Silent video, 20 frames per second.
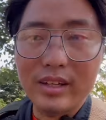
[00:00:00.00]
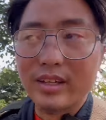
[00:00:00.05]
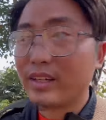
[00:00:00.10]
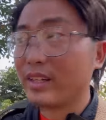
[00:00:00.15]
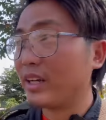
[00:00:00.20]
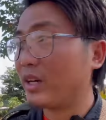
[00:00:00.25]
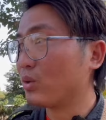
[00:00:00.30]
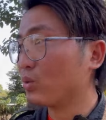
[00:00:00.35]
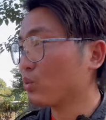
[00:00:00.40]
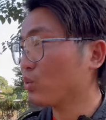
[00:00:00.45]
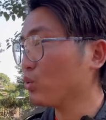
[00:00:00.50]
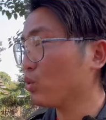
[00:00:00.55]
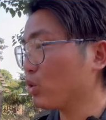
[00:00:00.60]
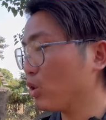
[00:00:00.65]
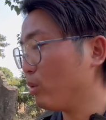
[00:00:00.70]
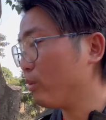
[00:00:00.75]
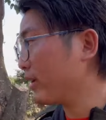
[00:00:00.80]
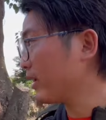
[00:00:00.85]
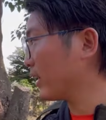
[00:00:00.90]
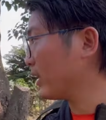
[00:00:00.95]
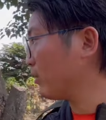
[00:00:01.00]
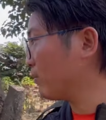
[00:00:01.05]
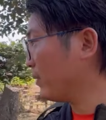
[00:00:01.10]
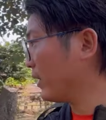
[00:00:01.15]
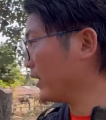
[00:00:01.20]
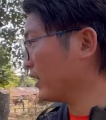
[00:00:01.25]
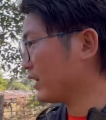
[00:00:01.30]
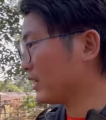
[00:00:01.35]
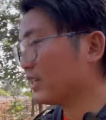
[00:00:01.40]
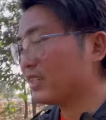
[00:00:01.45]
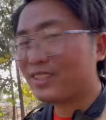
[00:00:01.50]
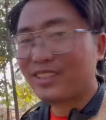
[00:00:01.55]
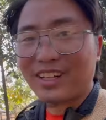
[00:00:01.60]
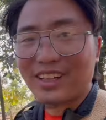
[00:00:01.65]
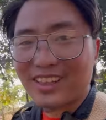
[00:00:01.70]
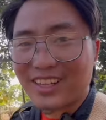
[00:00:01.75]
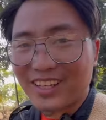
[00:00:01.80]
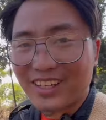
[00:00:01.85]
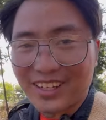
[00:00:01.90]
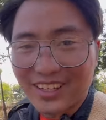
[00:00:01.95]
दारू तो कॉमन है पाए नहीं
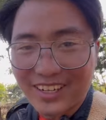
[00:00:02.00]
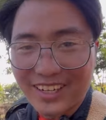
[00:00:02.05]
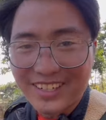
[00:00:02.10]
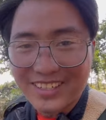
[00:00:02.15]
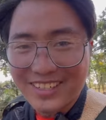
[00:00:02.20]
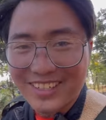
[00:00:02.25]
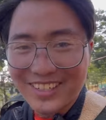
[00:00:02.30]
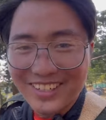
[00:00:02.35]
चलता ही है गाइस